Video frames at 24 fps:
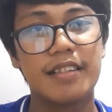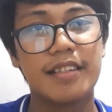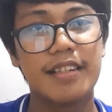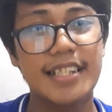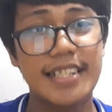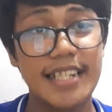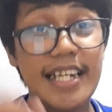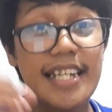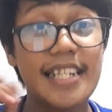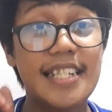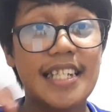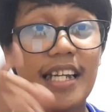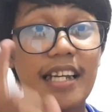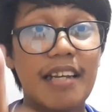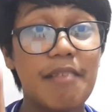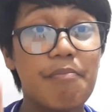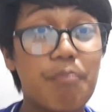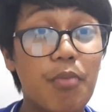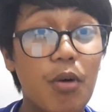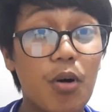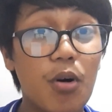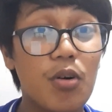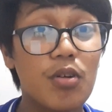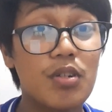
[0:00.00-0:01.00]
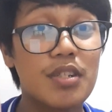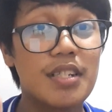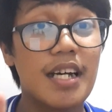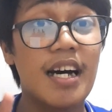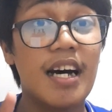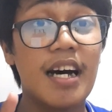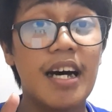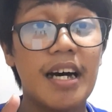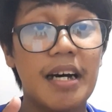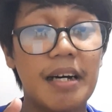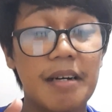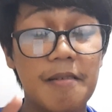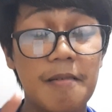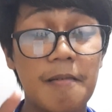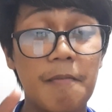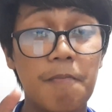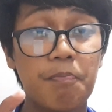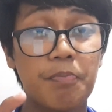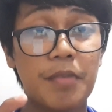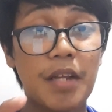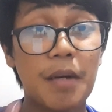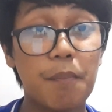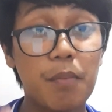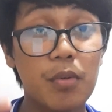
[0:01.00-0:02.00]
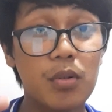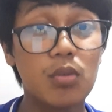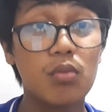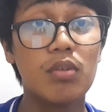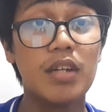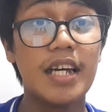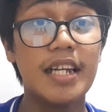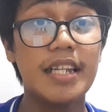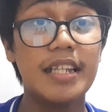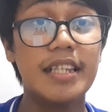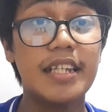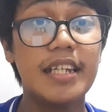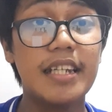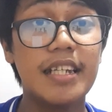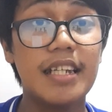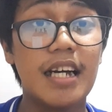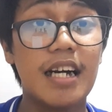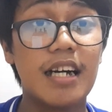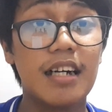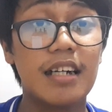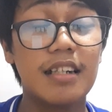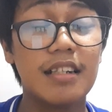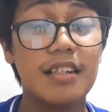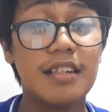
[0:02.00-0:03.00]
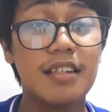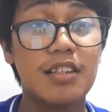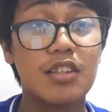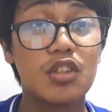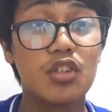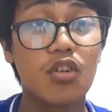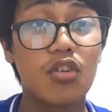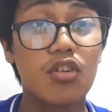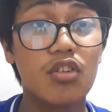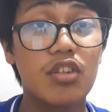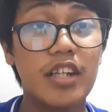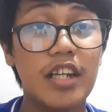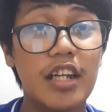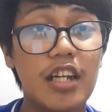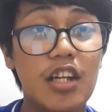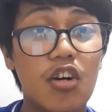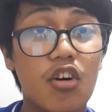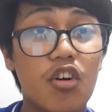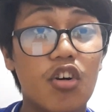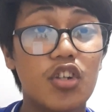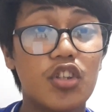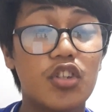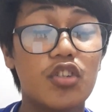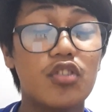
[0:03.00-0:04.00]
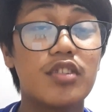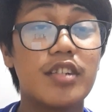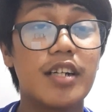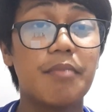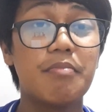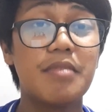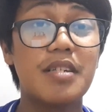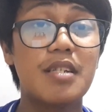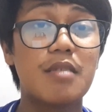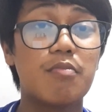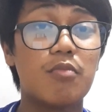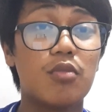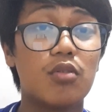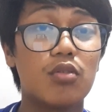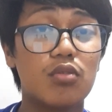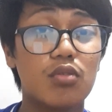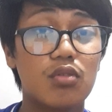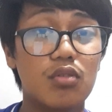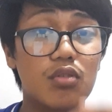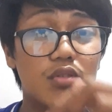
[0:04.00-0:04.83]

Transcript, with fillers: Kasi isa rin po ako sa naputulan din ng tornilyo o dun sa mismong